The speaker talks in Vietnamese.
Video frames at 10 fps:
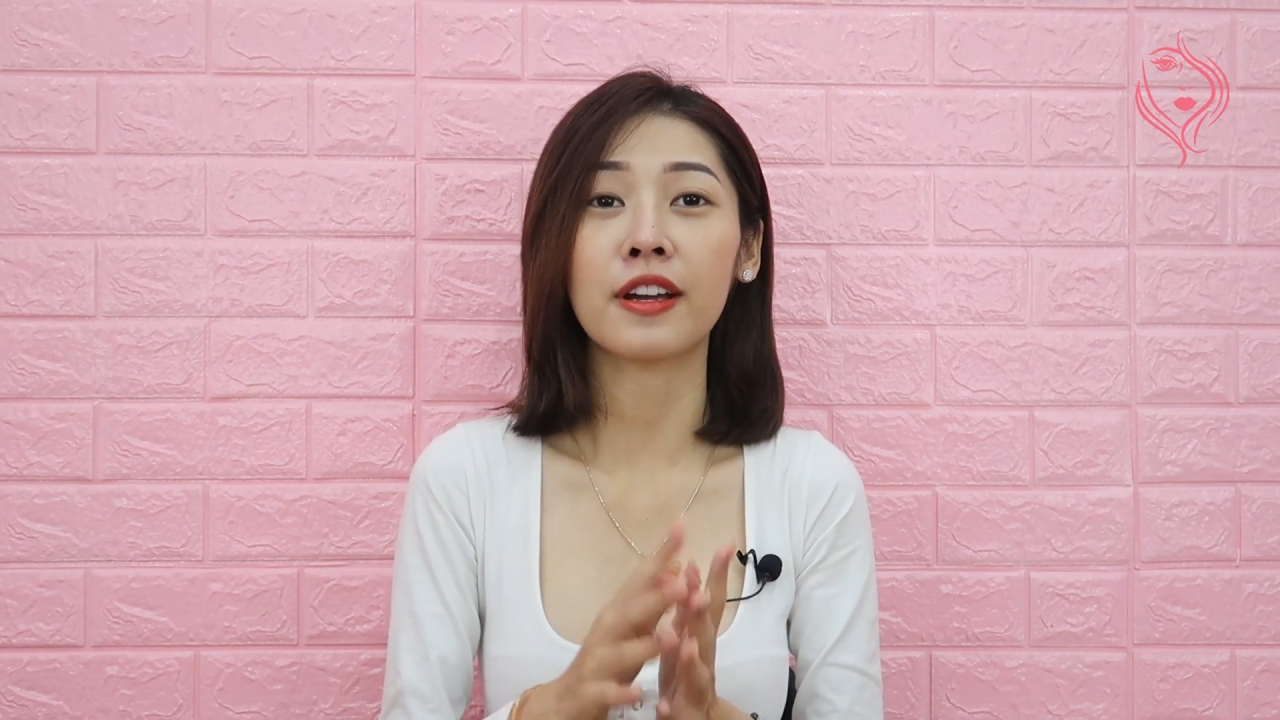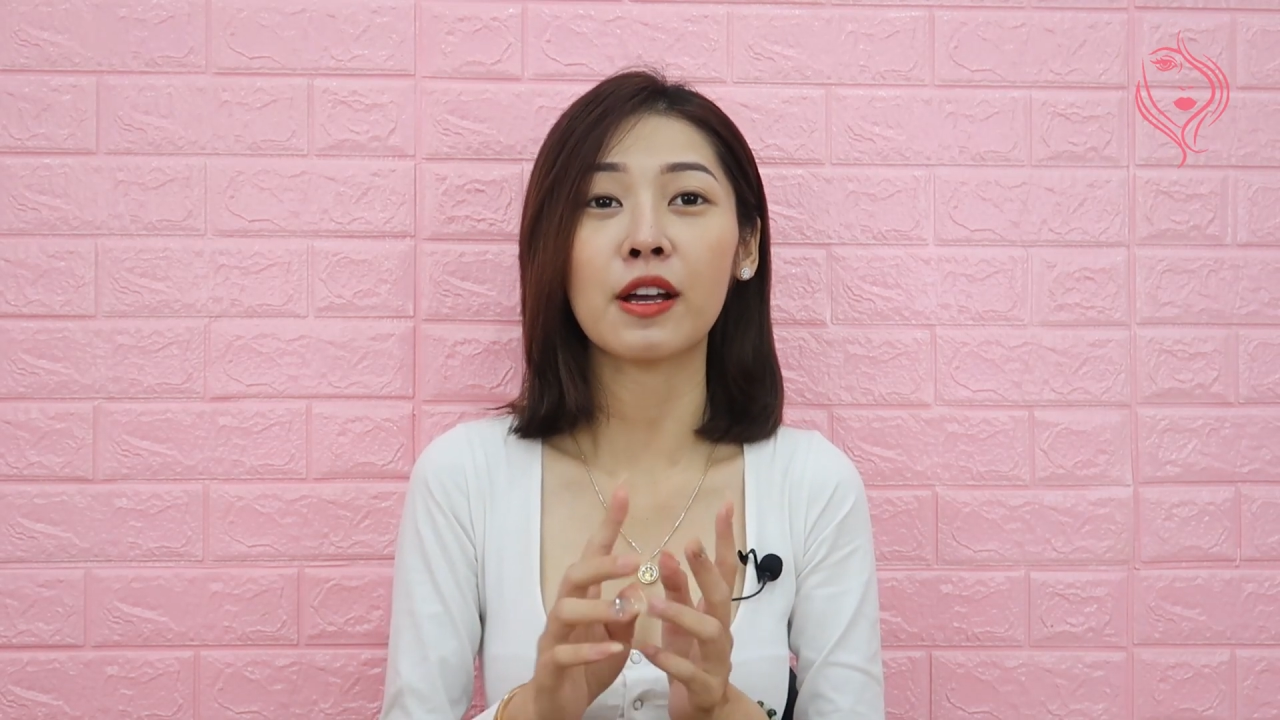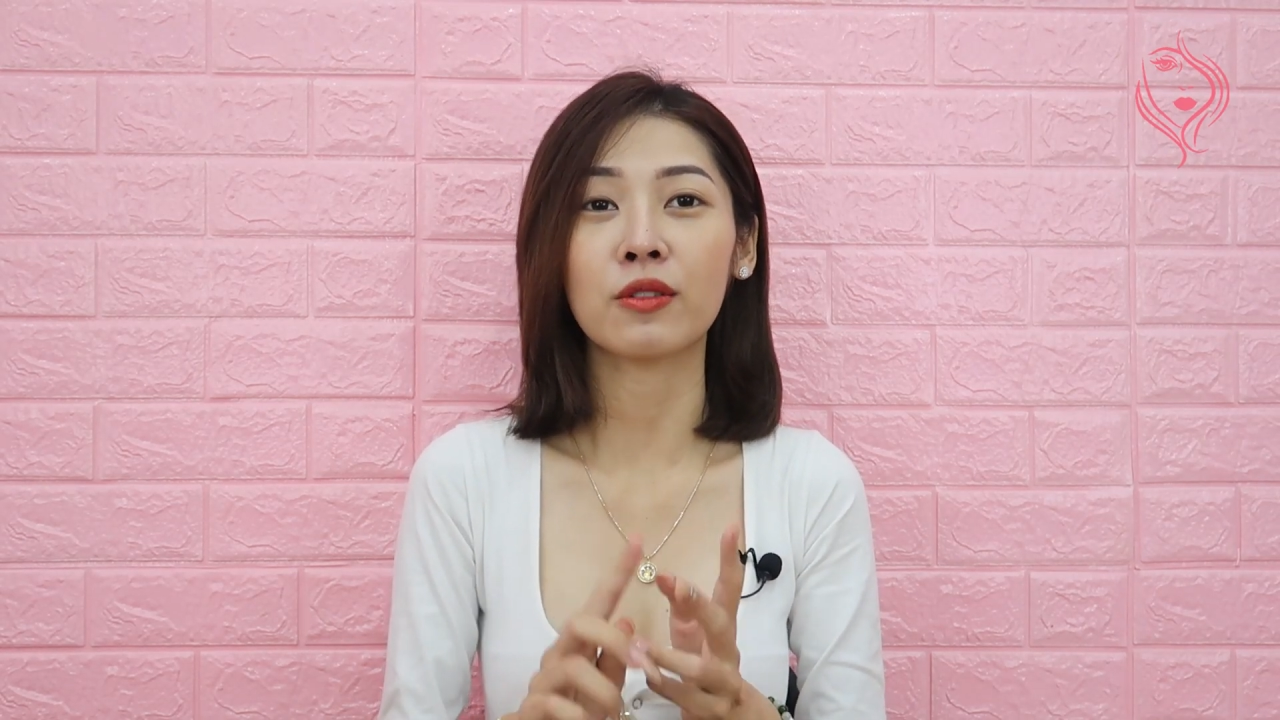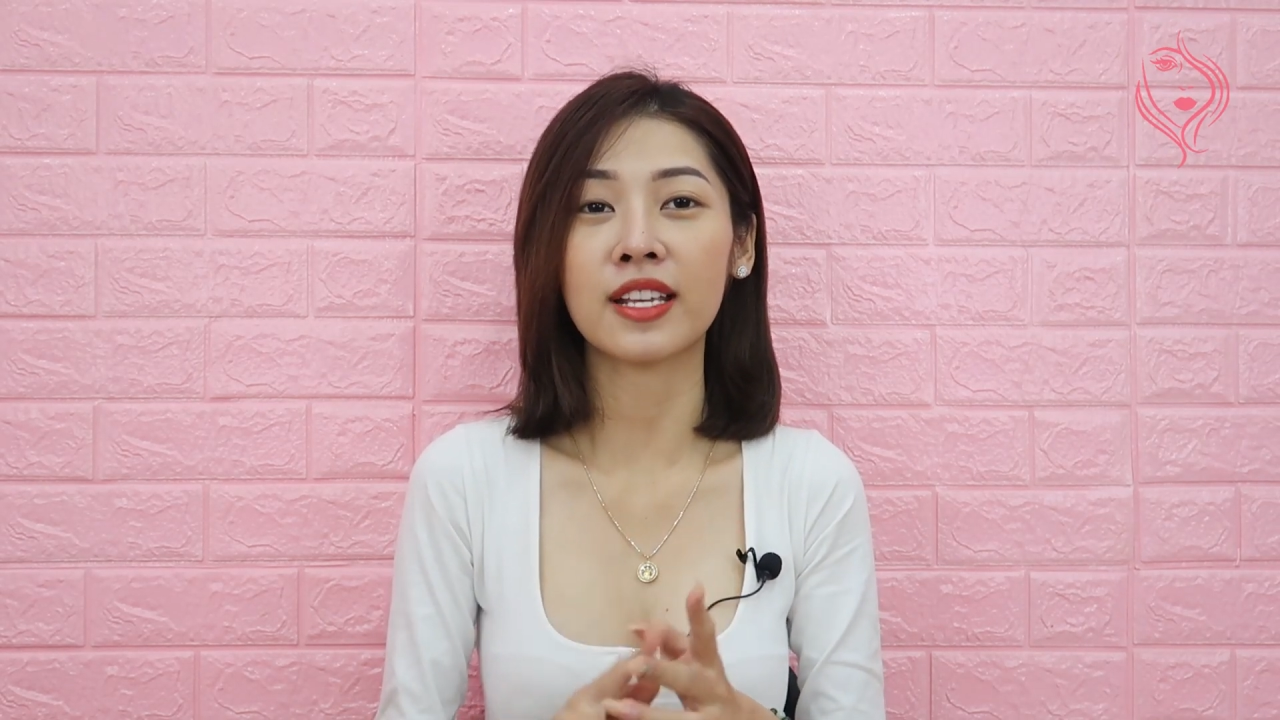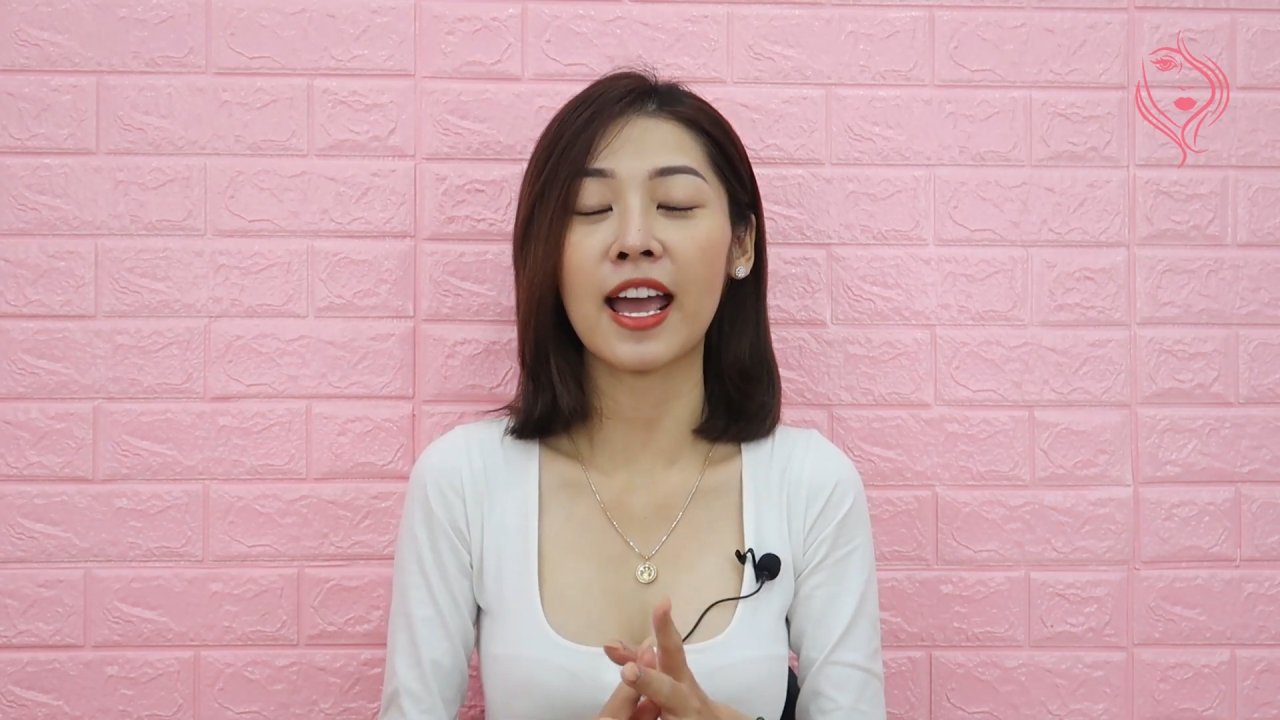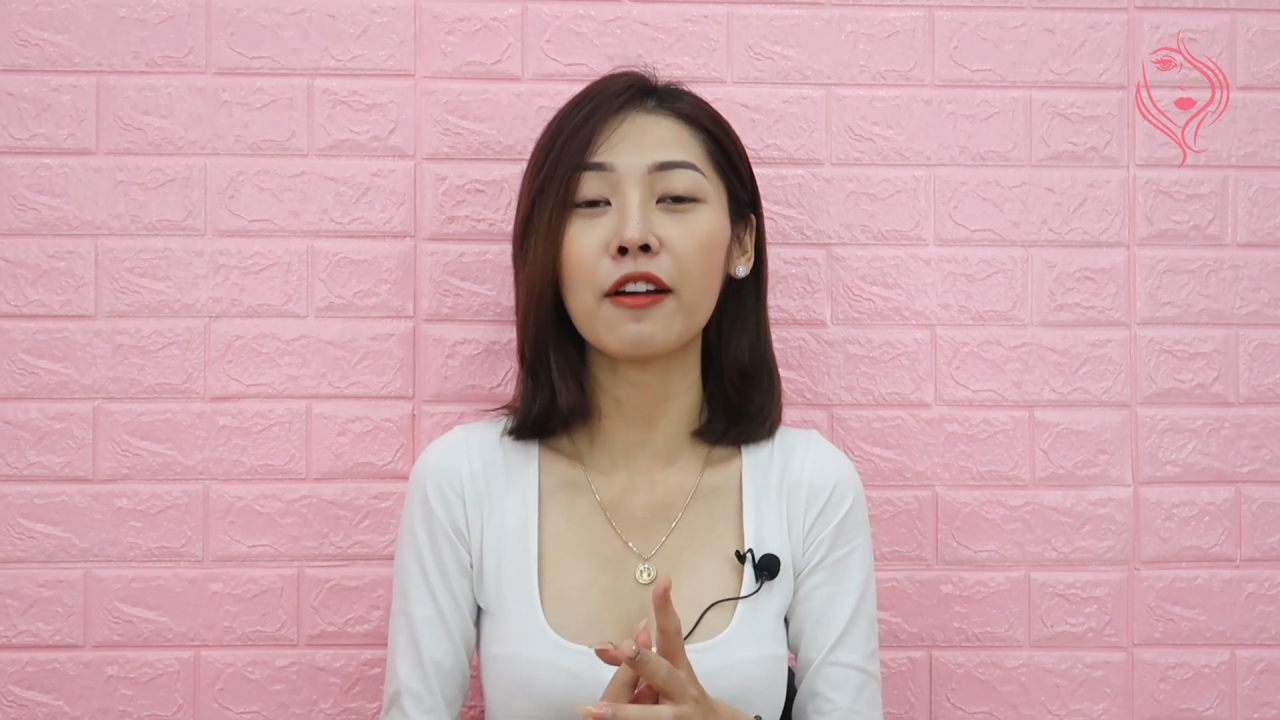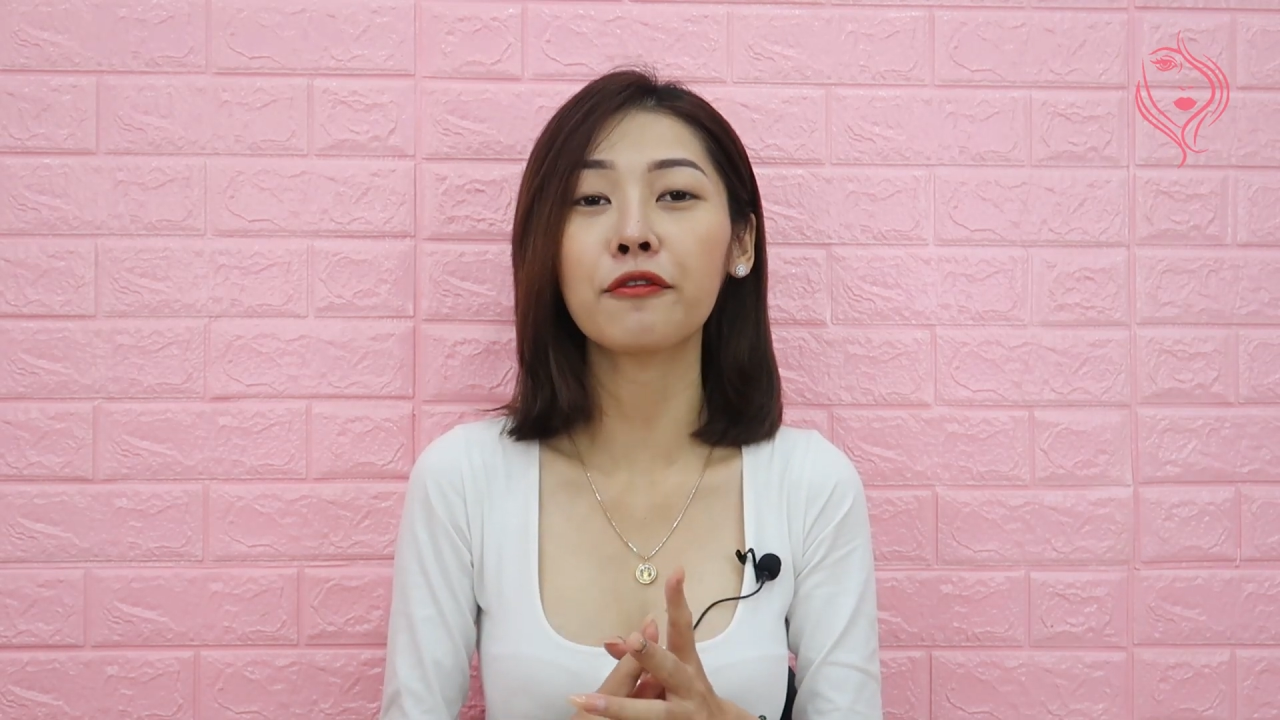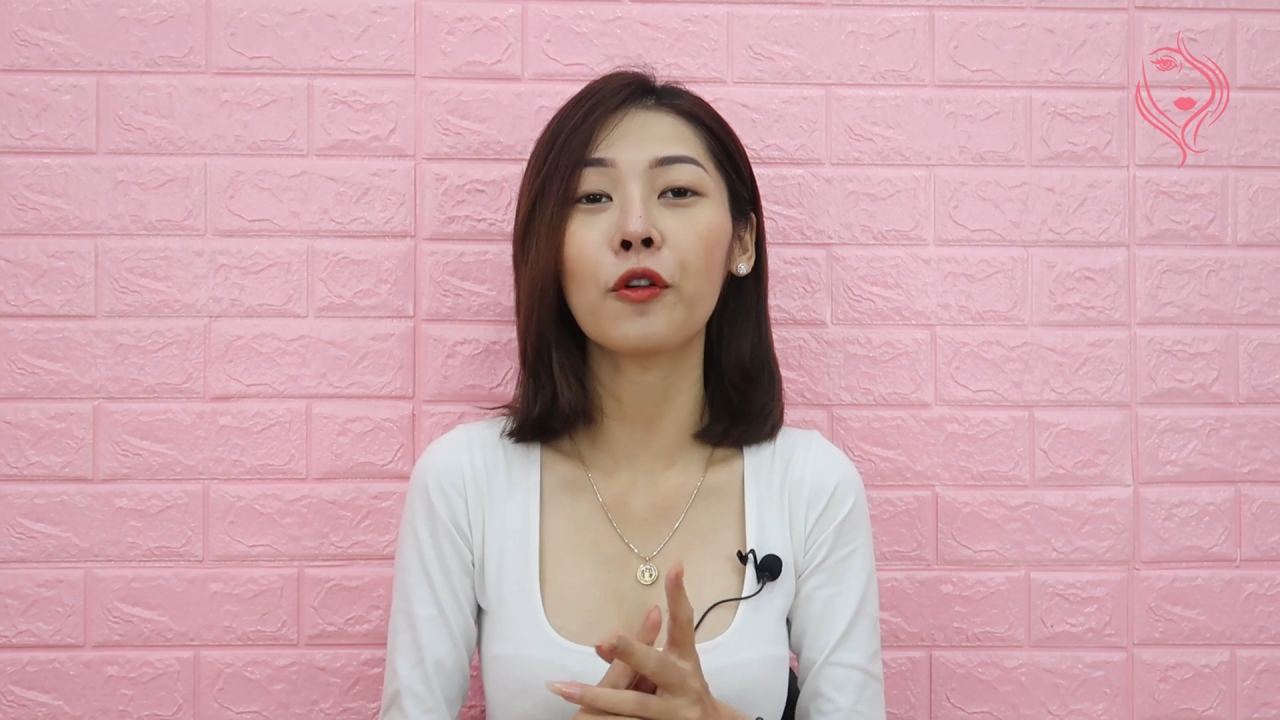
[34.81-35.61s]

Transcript: và dầu xả